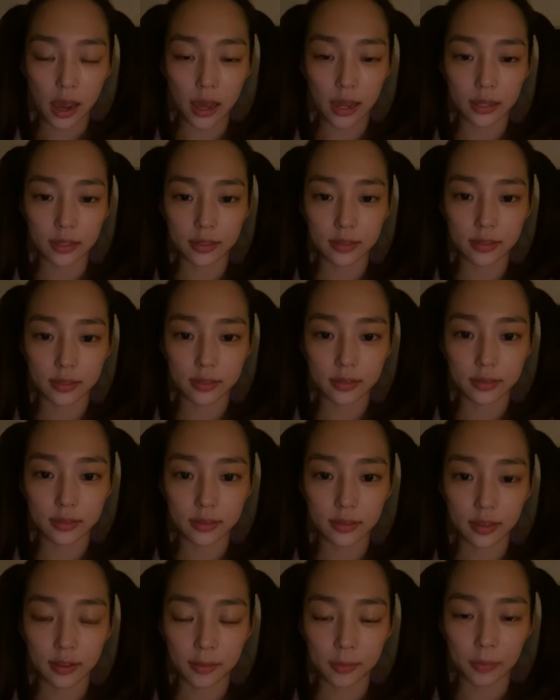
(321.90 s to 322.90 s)
한
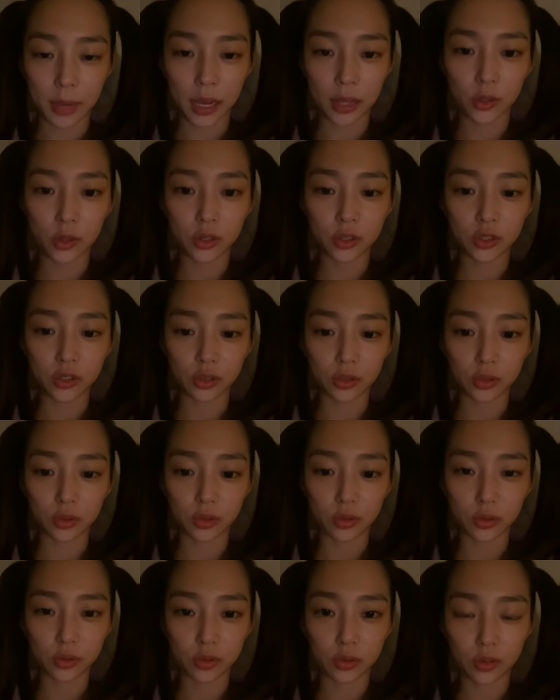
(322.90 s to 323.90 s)
만 원
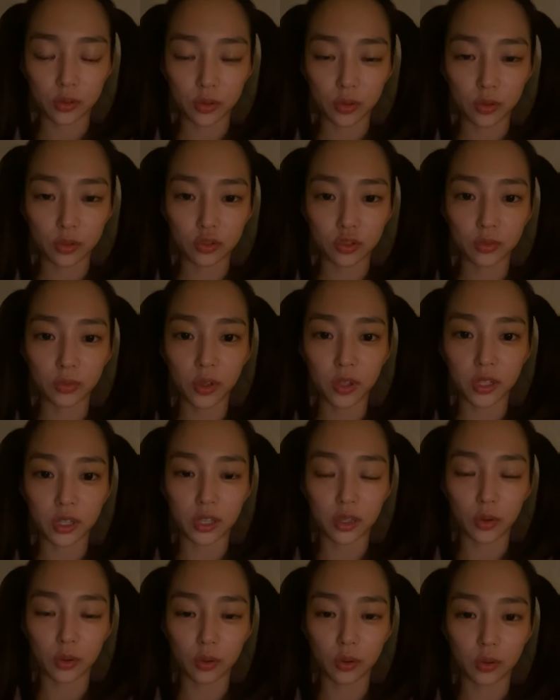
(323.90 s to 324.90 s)
정도 꼭
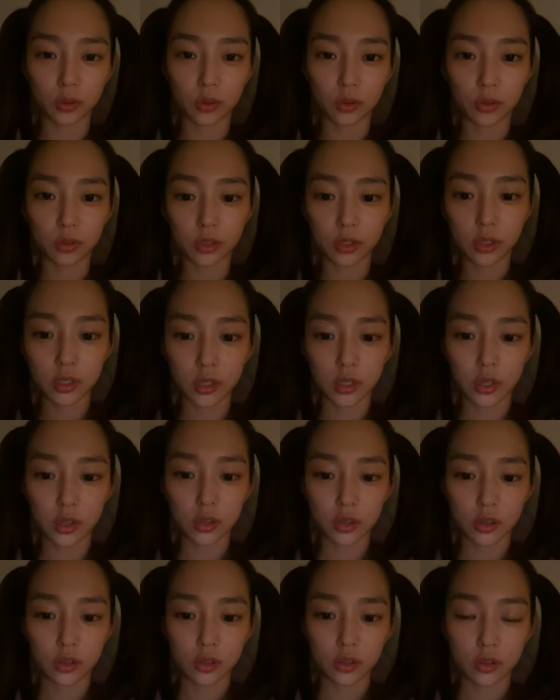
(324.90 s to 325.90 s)
주머니에 넣고
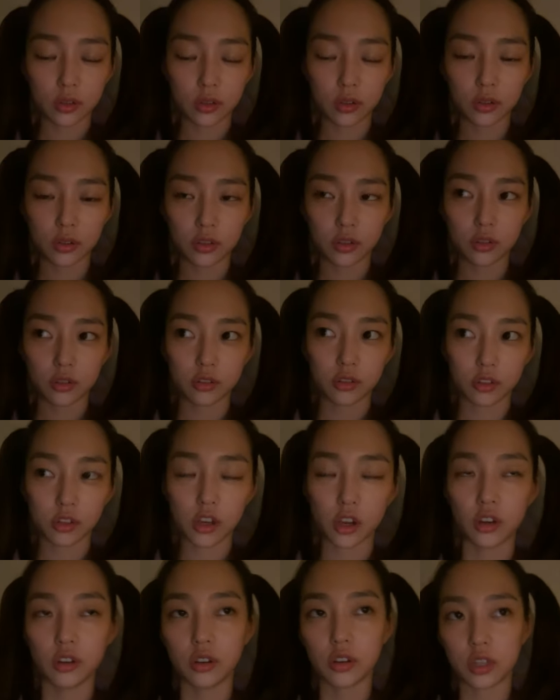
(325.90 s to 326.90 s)

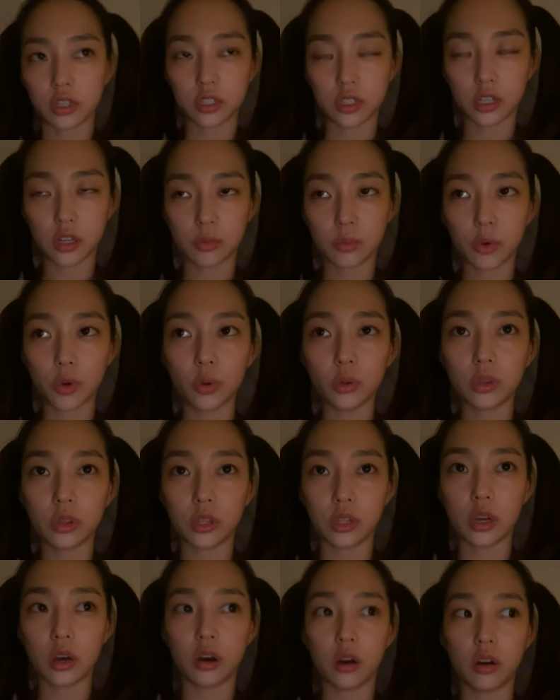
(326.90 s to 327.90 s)
겨울 간식하면
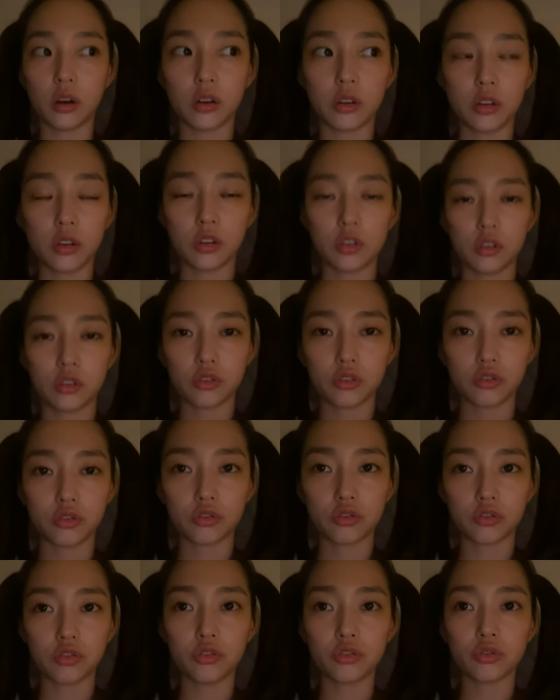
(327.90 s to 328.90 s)
호떡,
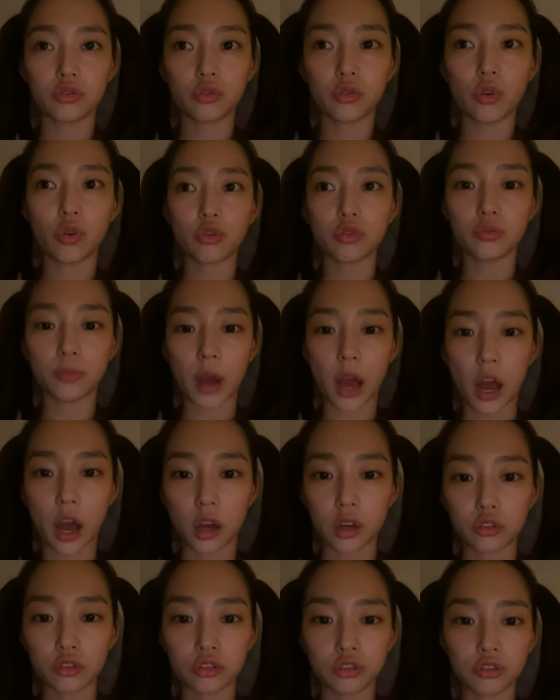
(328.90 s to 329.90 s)
군고구마,
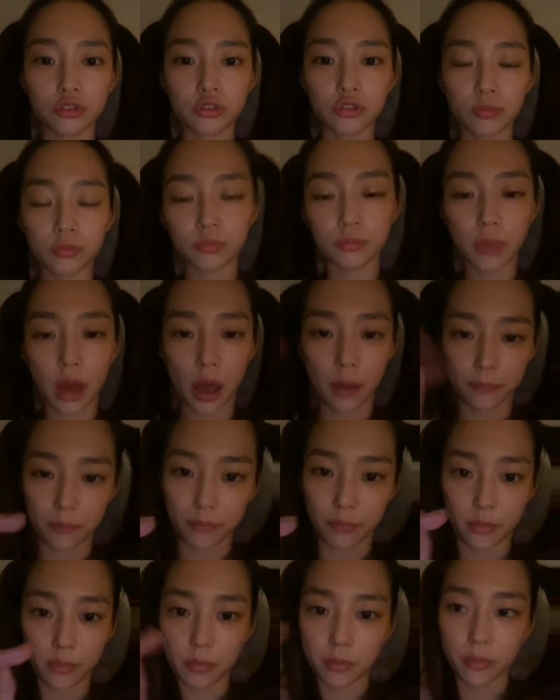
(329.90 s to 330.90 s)
군밤,
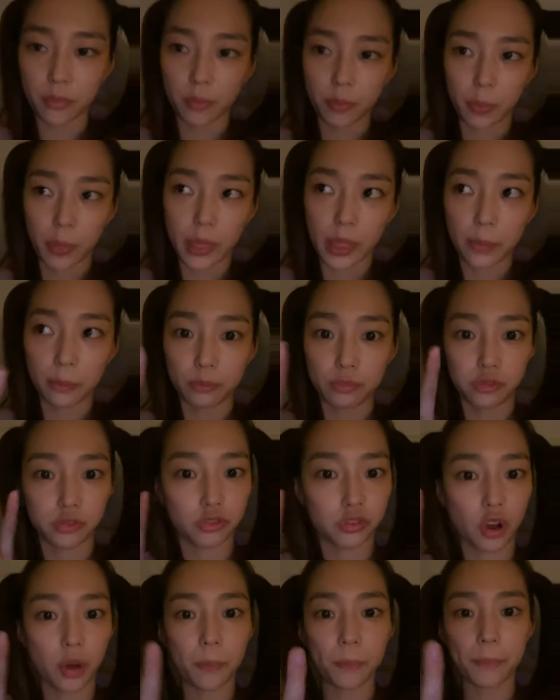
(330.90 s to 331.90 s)

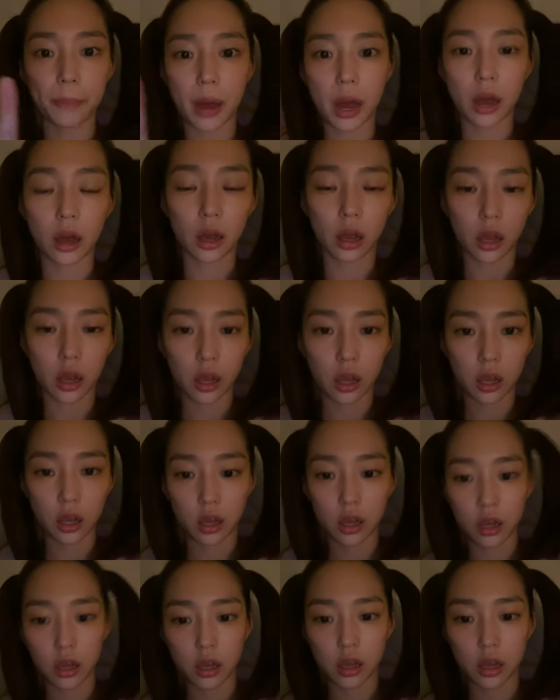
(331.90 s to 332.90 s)
붕어빵,
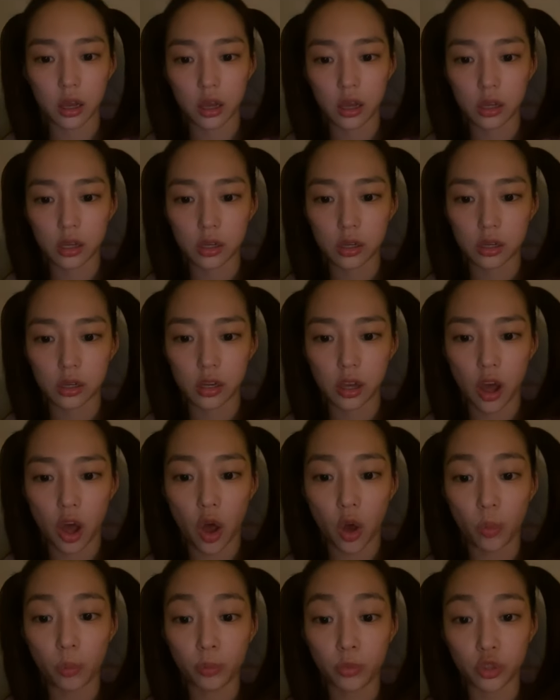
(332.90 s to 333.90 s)

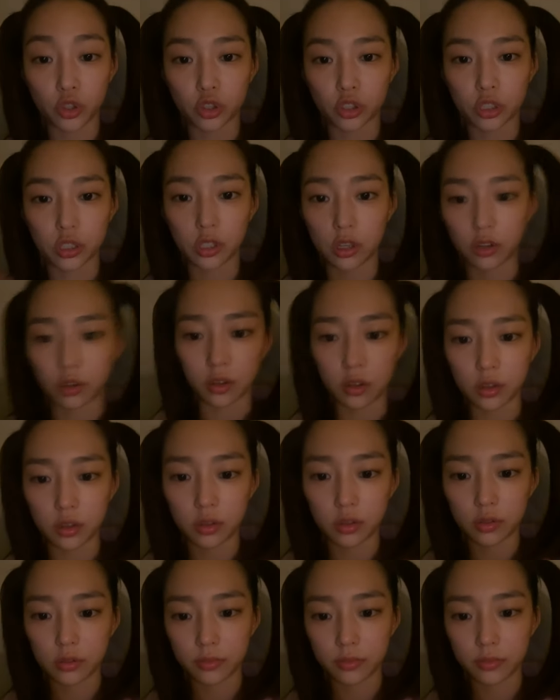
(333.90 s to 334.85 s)
어묵 그런 거.